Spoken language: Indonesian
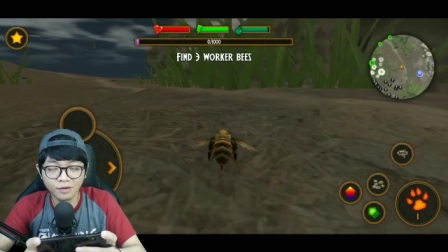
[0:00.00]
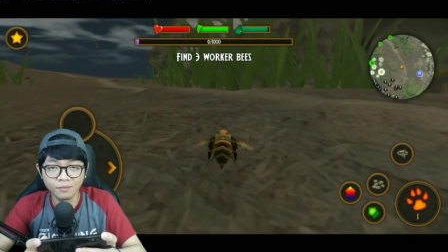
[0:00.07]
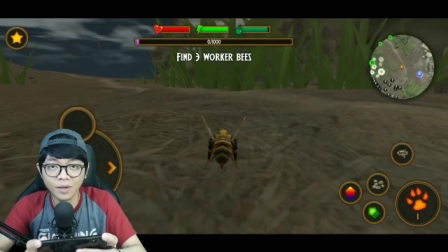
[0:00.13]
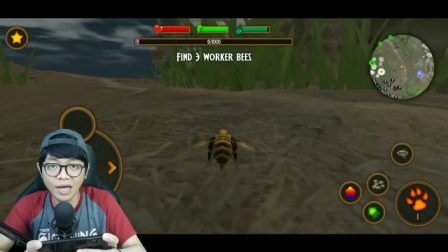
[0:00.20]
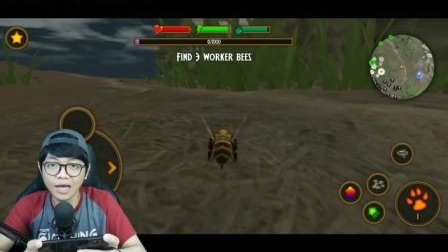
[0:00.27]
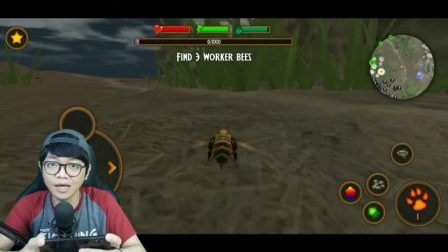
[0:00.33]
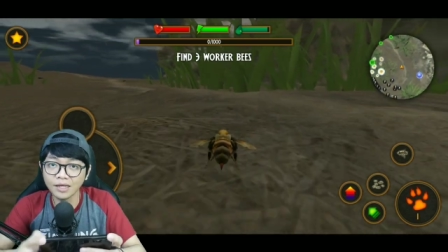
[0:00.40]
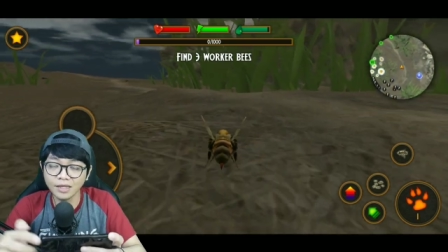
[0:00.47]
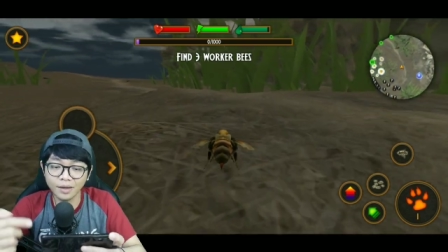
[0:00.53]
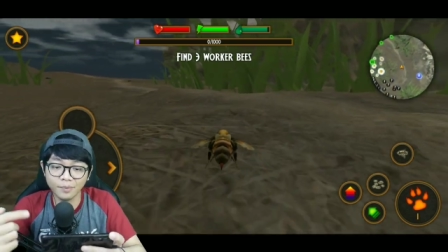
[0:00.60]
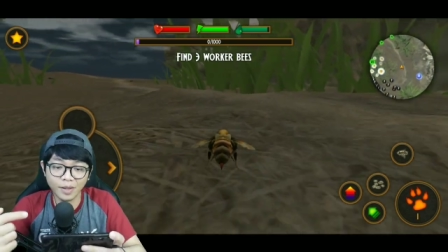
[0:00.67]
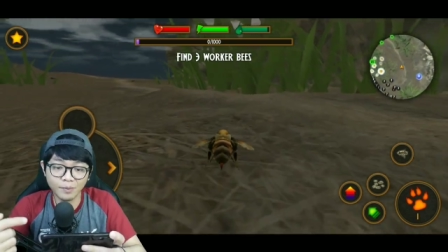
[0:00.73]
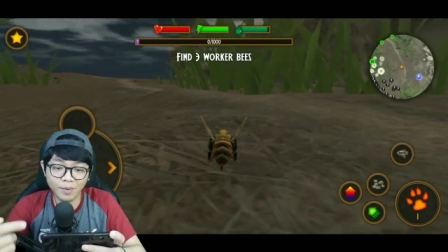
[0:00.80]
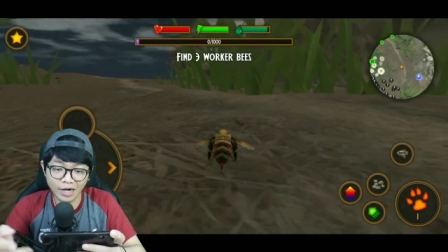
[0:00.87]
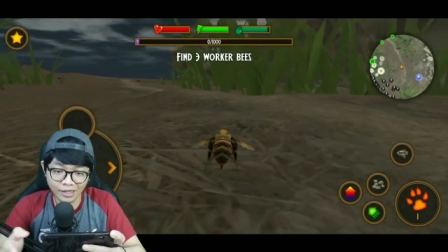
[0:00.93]
bahaya
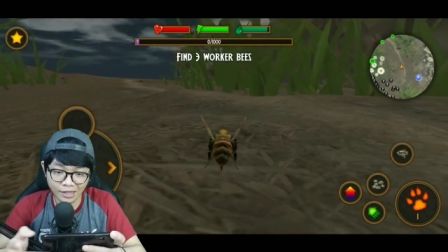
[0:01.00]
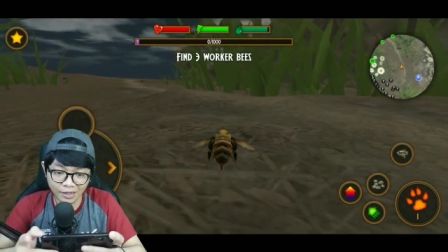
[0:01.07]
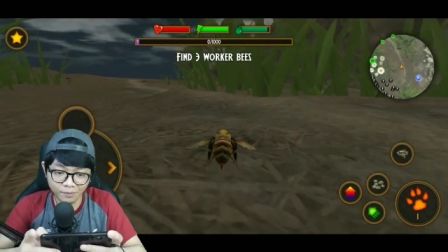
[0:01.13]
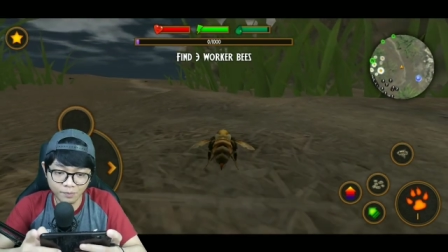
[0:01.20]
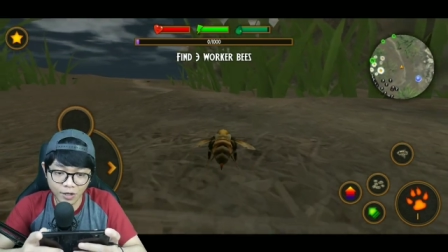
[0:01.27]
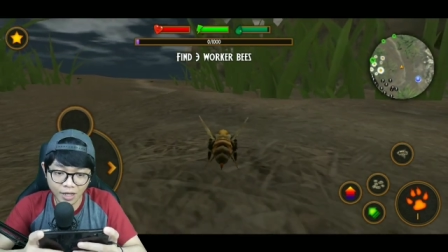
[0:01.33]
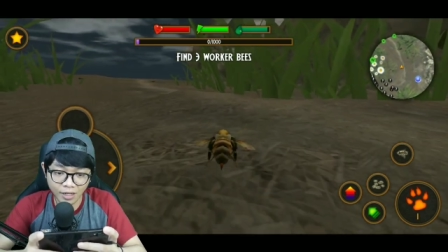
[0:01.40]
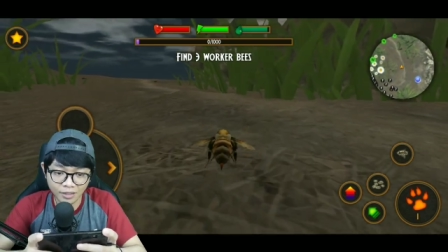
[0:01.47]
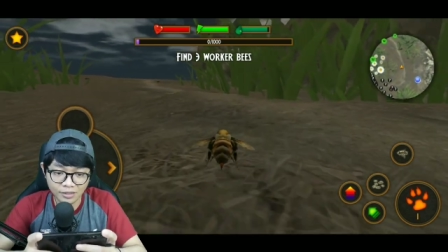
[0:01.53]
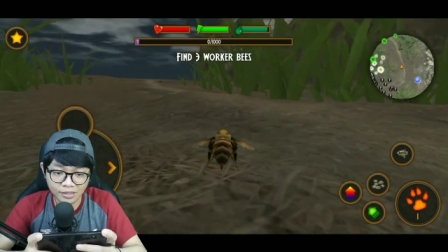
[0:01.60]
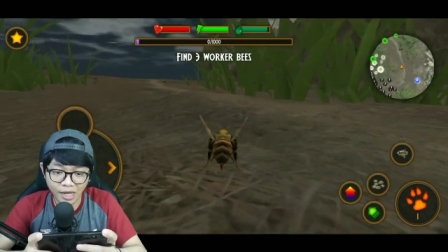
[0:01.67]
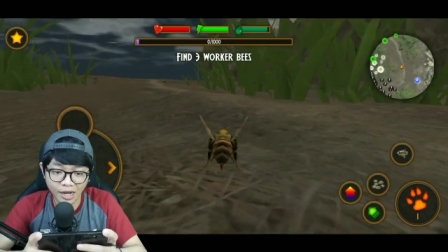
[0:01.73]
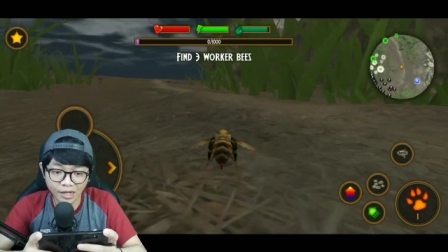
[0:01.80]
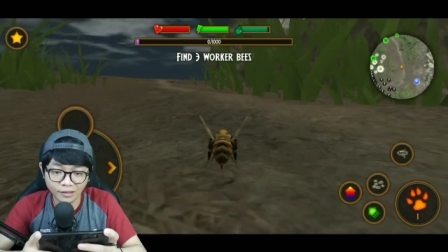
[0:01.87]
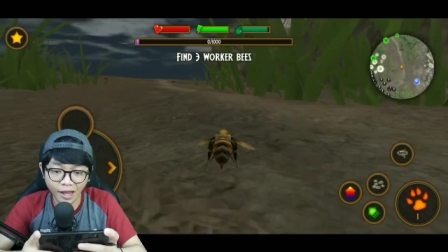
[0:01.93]
memang nih lebah
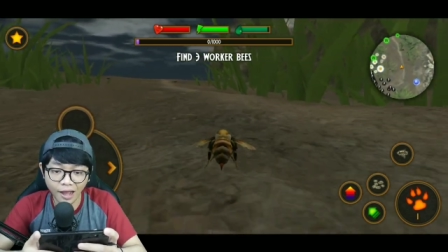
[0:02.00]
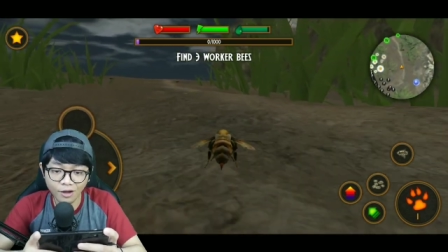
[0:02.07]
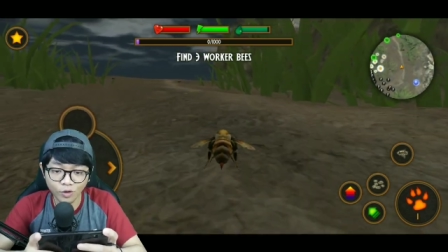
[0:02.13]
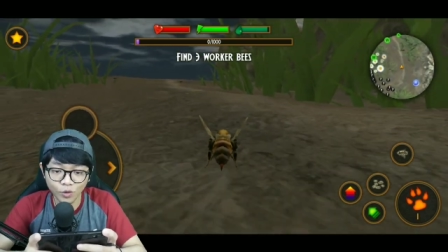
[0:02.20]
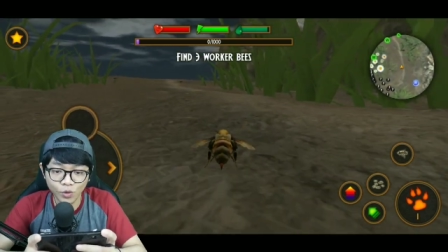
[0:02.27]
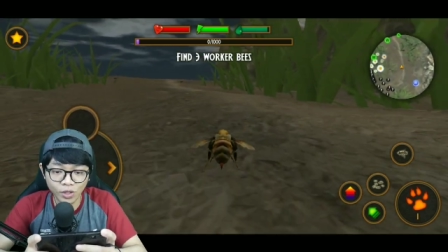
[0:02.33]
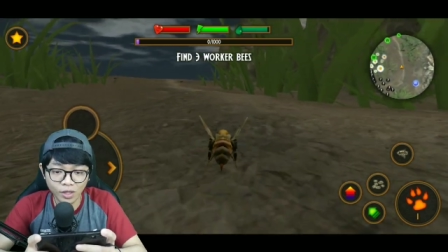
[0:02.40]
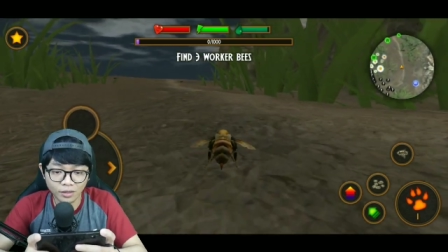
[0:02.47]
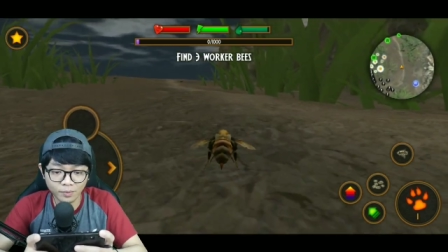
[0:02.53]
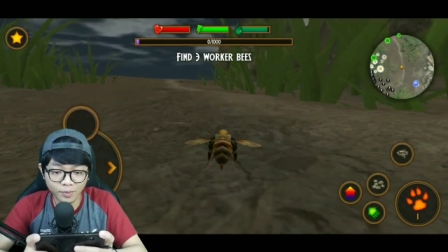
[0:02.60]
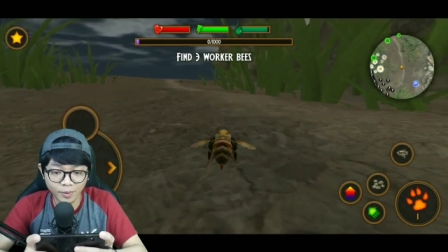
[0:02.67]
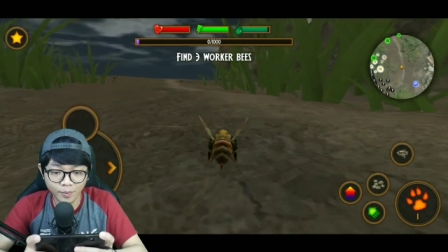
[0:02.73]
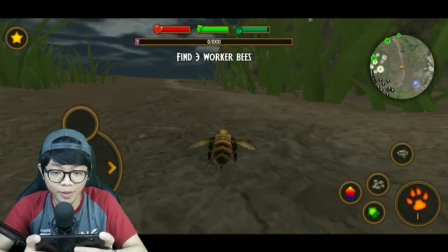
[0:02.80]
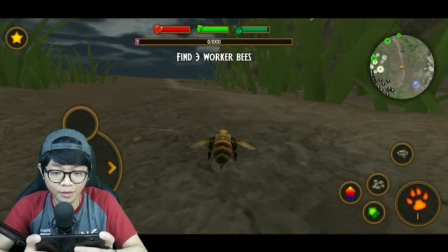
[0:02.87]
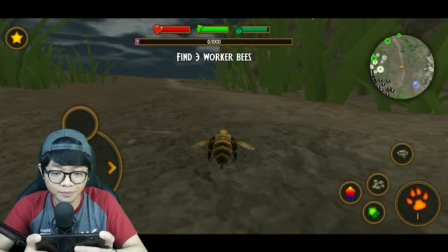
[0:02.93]
sangat tangguh ya
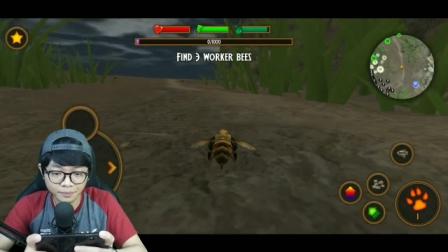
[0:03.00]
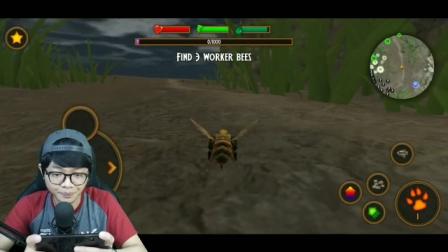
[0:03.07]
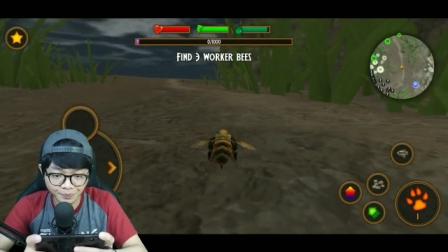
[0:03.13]
teman-teman